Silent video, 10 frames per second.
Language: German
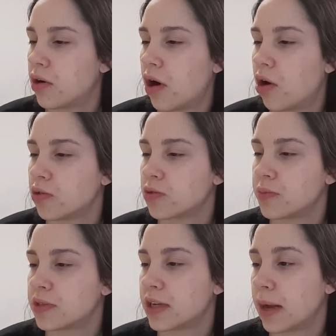auch so ein
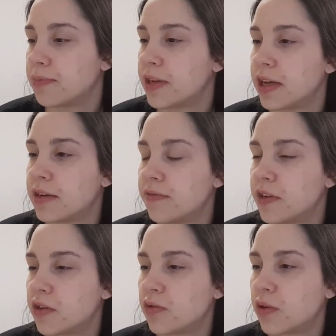bisschen updaten.
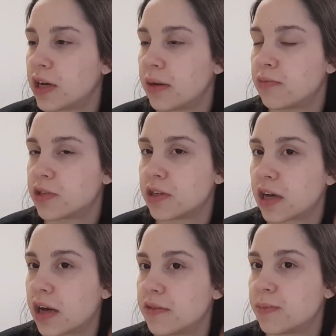Wegen Korea muss ich
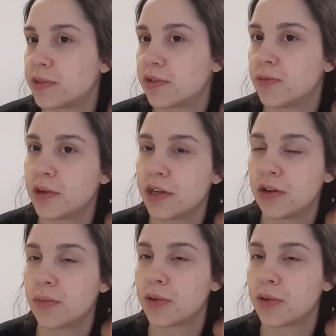gerade ein bisschen überlegen, ob